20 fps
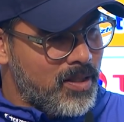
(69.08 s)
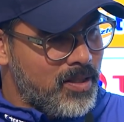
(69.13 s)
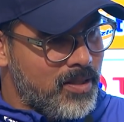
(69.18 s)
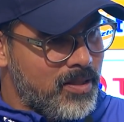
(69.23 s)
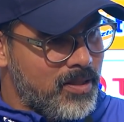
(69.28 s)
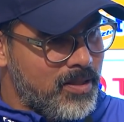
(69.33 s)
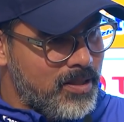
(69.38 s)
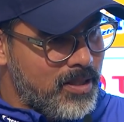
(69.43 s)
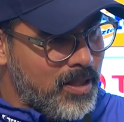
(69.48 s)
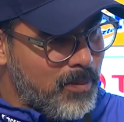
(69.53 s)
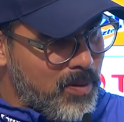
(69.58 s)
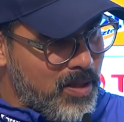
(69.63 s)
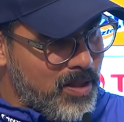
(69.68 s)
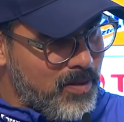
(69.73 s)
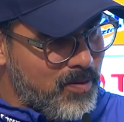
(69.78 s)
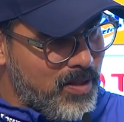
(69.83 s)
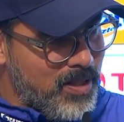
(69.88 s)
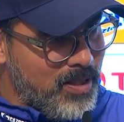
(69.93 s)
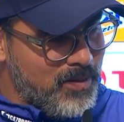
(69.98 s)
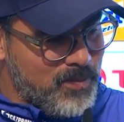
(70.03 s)
äh,
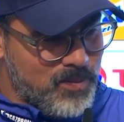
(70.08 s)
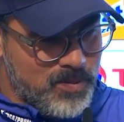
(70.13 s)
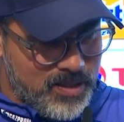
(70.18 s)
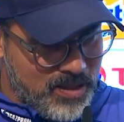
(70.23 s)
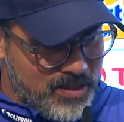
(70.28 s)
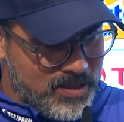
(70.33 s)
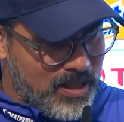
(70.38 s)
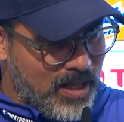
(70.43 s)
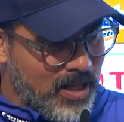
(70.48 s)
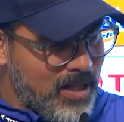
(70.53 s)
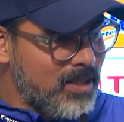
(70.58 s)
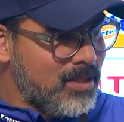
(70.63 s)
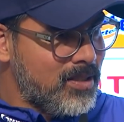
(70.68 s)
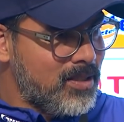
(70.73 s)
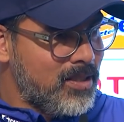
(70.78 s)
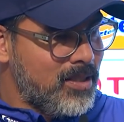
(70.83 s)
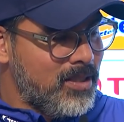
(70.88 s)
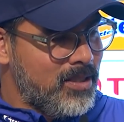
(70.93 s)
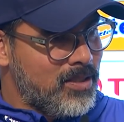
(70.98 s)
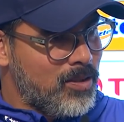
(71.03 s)
dabei waren. Das
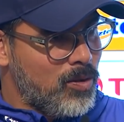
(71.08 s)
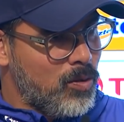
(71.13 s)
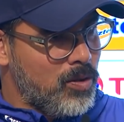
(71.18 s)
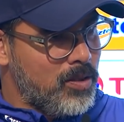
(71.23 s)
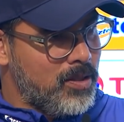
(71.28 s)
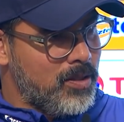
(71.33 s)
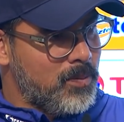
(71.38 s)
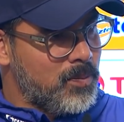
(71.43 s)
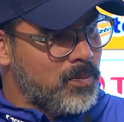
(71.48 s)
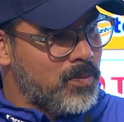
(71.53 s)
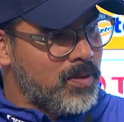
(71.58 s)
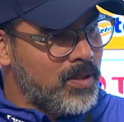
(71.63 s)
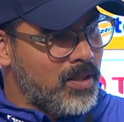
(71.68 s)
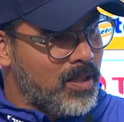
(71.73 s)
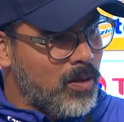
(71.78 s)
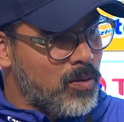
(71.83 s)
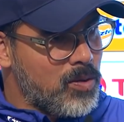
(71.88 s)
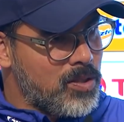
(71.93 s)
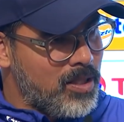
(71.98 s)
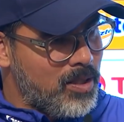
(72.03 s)
alles ist heute
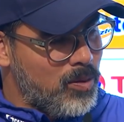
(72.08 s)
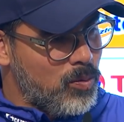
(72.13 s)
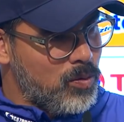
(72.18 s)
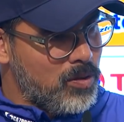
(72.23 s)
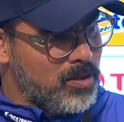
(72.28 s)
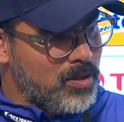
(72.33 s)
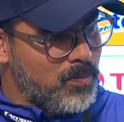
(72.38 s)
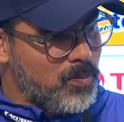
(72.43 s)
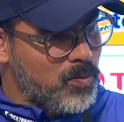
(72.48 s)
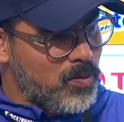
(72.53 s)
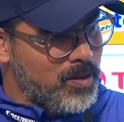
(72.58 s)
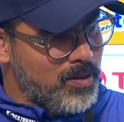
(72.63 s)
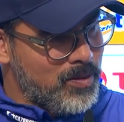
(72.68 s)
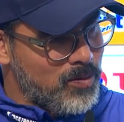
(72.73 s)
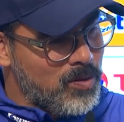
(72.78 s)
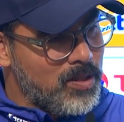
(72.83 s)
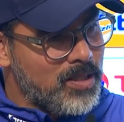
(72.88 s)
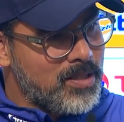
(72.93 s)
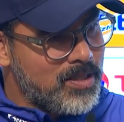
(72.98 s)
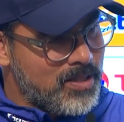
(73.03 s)
aus der Not geboren.
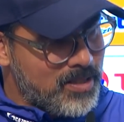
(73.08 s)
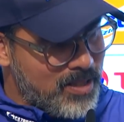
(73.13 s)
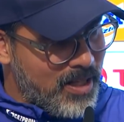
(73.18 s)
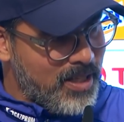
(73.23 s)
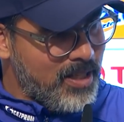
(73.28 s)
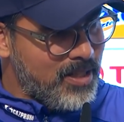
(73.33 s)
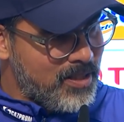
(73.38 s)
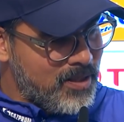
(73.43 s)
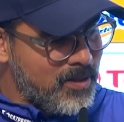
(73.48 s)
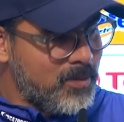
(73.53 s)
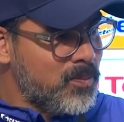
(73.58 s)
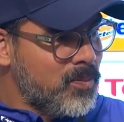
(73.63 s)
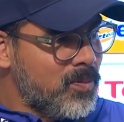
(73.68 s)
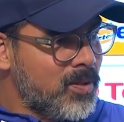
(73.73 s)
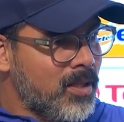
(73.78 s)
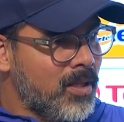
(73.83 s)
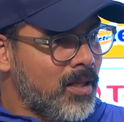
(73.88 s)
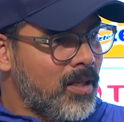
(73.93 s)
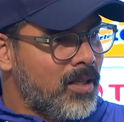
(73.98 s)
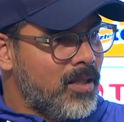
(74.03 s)
Und das zeigt,
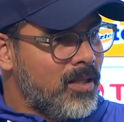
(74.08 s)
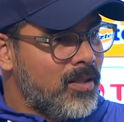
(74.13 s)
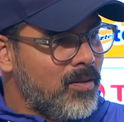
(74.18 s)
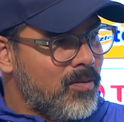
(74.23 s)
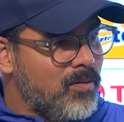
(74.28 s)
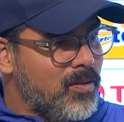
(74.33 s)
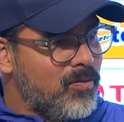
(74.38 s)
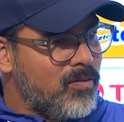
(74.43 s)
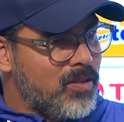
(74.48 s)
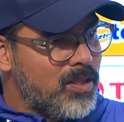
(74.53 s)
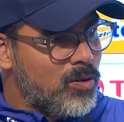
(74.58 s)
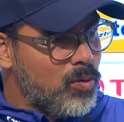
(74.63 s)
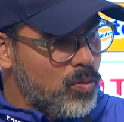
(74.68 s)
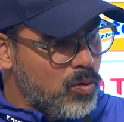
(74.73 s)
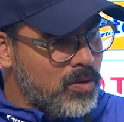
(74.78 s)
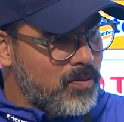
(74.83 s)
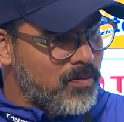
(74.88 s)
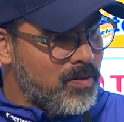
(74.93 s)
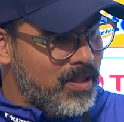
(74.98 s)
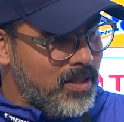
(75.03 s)
wie viel
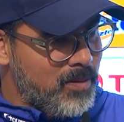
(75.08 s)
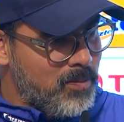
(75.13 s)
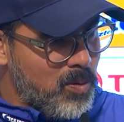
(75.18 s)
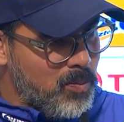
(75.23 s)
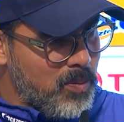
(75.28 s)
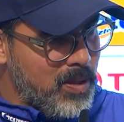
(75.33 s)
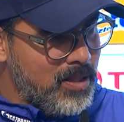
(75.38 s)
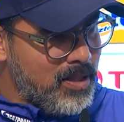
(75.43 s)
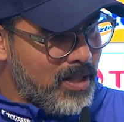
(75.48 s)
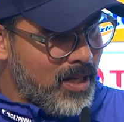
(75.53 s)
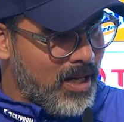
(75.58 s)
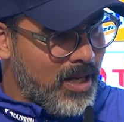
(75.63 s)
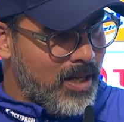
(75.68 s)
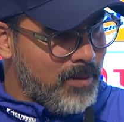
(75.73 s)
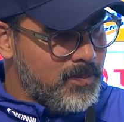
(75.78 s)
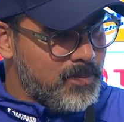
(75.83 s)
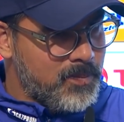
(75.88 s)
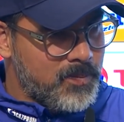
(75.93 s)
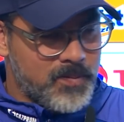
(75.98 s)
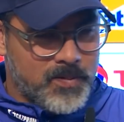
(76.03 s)
Not wir im Moment
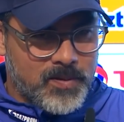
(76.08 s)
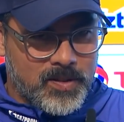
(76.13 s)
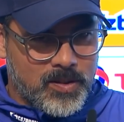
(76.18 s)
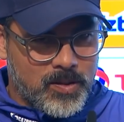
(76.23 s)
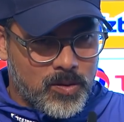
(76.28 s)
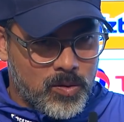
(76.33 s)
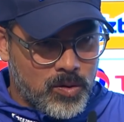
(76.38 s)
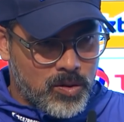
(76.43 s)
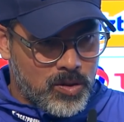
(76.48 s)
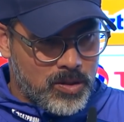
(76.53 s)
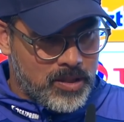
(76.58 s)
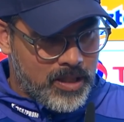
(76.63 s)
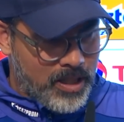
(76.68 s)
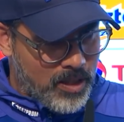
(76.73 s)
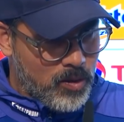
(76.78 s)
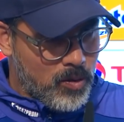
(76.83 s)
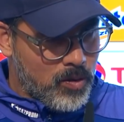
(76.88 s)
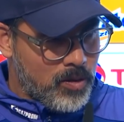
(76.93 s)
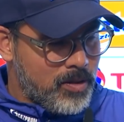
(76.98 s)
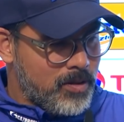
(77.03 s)
haben. Und
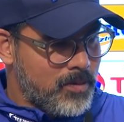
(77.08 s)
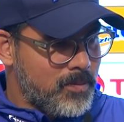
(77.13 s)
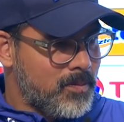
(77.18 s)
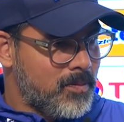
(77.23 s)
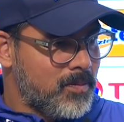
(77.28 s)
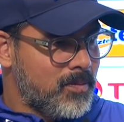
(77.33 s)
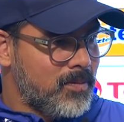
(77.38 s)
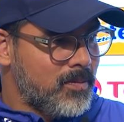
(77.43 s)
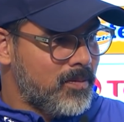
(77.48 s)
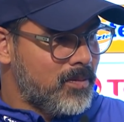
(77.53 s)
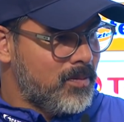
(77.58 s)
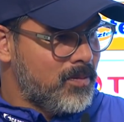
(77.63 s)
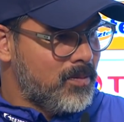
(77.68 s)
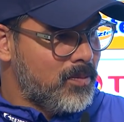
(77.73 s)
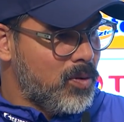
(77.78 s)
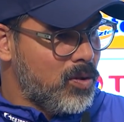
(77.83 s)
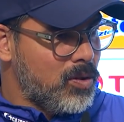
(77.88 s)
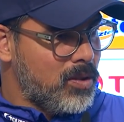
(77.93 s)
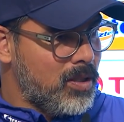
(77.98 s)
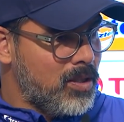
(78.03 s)
dennoch
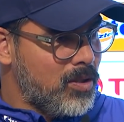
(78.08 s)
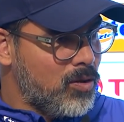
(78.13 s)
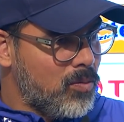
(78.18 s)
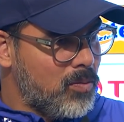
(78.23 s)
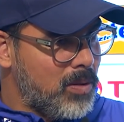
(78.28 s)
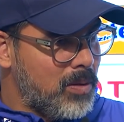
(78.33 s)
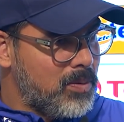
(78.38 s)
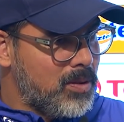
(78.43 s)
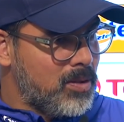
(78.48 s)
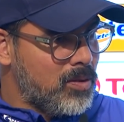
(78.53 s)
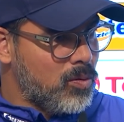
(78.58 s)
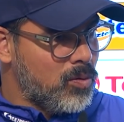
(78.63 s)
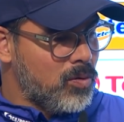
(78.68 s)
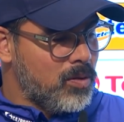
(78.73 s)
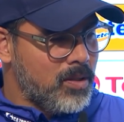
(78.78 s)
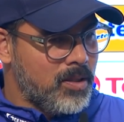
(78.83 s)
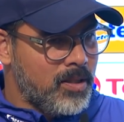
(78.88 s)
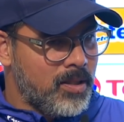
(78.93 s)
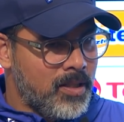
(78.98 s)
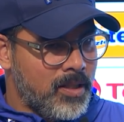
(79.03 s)
möchte ich nochmal
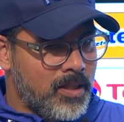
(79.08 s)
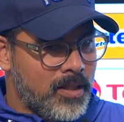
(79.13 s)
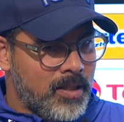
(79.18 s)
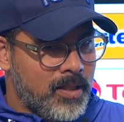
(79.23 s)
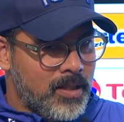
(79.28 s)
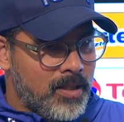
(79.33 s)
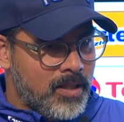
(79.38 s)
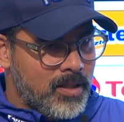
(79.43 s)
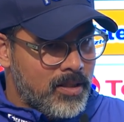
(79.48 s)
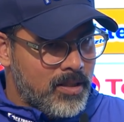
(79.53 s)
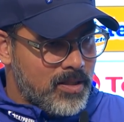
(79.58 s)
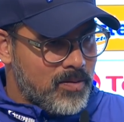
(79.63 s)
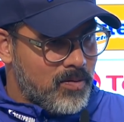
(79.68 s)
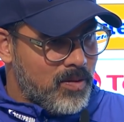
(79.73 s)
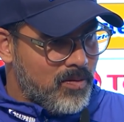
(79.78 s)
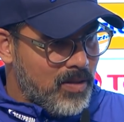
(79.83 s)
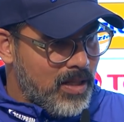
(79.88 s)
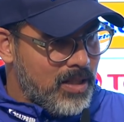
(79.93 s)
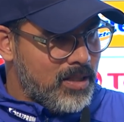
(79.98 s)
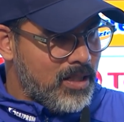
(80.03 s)
betonen, dass
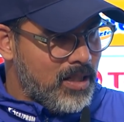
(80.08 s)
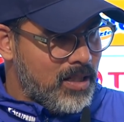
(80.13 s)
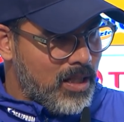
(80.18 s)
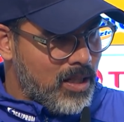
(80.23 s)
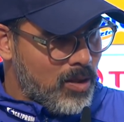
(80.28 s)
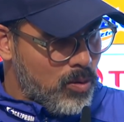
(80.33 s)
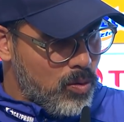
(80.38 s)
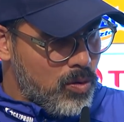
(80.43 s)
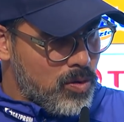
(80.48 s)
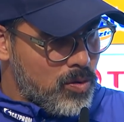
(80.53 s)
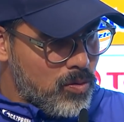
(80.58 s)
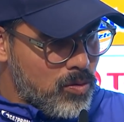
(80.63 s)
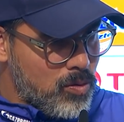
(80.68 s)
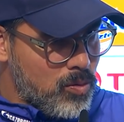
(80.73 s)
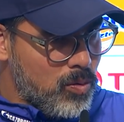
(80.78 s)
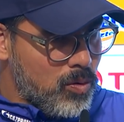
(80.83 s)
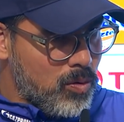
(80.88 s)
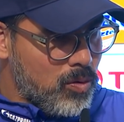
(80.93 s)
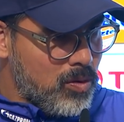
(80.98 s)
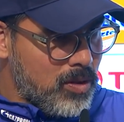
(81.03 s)
wir weiterhin nach Lösungen
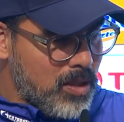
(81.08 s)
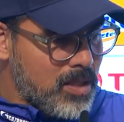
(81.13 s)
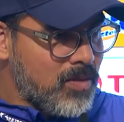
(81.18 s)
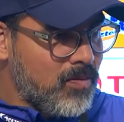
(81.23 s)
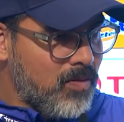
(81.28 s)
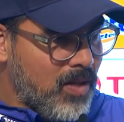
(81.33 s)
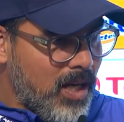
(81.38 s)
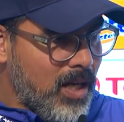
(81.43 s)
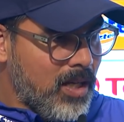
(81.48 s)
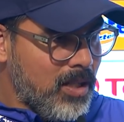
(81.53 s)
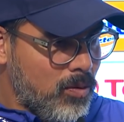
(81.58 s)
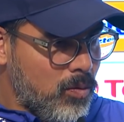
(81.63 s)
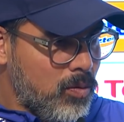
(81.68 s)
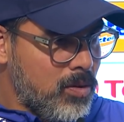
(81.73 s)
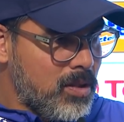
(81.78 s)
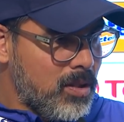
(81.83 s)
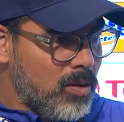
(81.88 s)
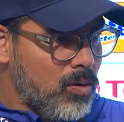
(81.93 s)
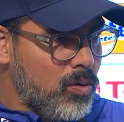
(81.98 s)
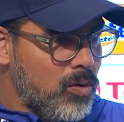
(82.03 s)
suchen. Und das waren
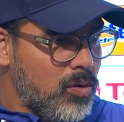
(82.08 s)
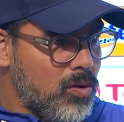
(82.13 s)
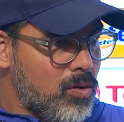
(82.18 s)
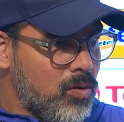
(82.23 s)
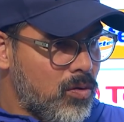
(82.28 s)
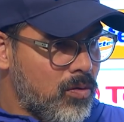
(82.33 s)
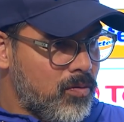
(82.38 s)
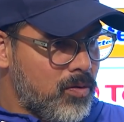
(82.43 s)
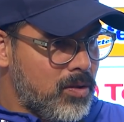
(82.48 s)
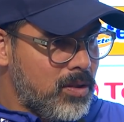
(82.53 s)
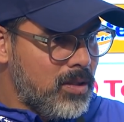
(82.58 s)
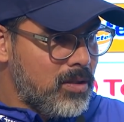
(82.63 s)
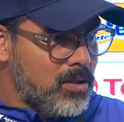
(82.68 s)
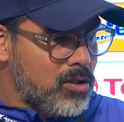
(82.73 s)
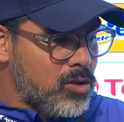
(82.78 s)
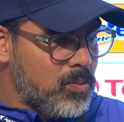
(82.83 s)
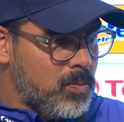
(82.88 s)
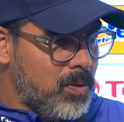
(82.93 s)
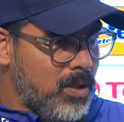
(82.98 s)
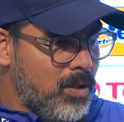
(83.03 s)
unsere Lösungen für
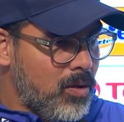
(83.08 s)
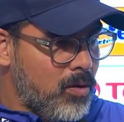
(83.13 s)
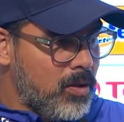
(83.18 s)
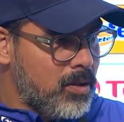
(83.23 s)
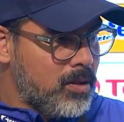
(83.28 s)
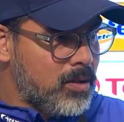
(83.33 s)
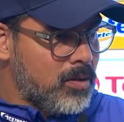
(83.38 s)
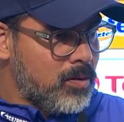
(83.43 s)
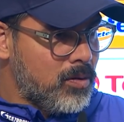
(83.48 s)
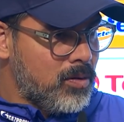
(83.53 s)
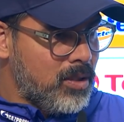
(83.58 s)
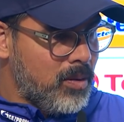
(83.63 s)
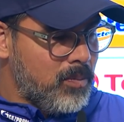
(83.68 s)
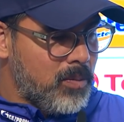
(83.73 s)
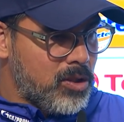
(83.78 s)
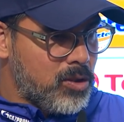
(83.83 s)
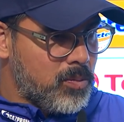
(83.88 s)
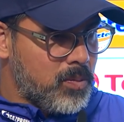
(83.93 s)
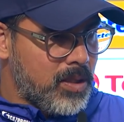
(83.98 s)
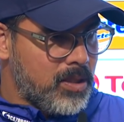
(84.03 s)
dieses Spiel heute. Und
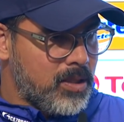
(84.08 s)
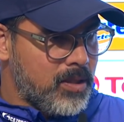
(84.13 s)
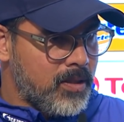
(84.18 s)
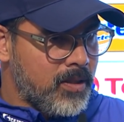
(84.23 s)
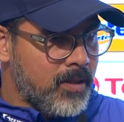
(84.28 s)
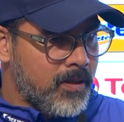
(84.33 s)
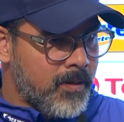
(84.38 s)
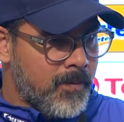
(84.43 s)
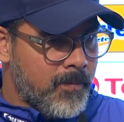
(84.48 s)
dementsprechend